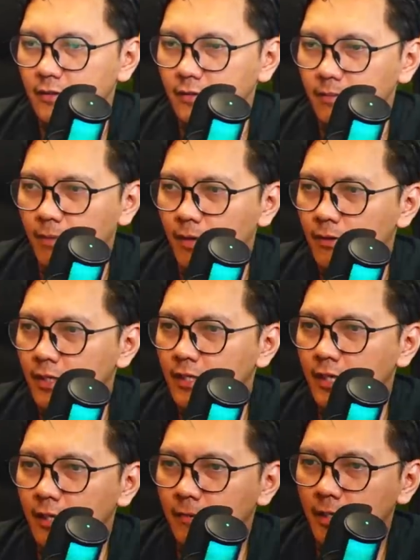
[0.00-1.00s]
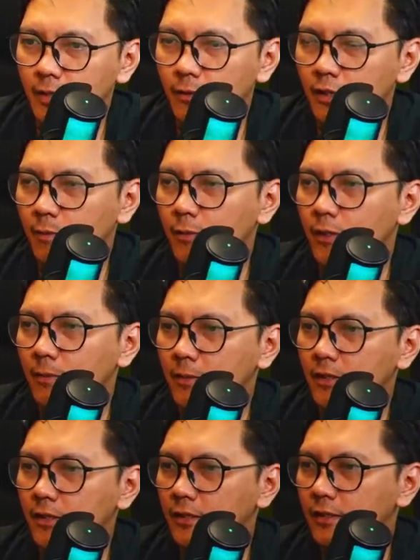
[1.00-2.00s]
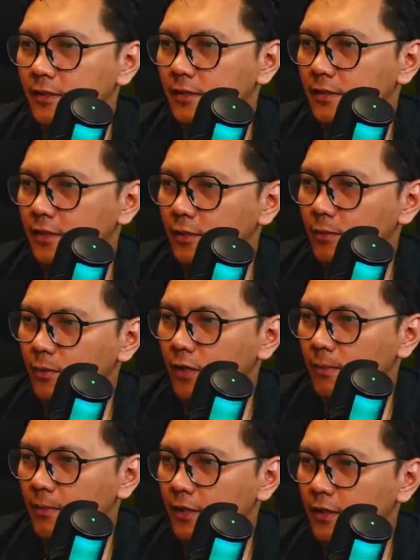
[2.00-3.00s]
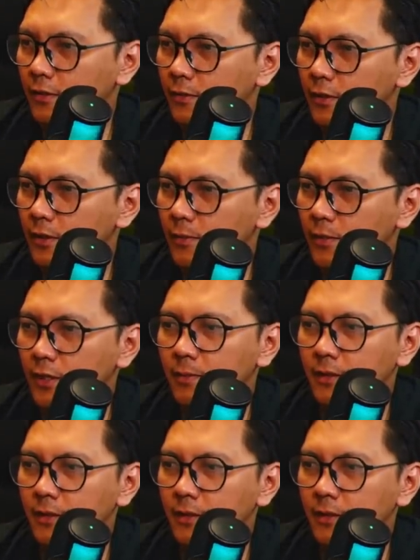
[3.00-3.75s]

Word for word: Baru lagi kelab ni 2005. Ditubuhkan pada tahun 2005.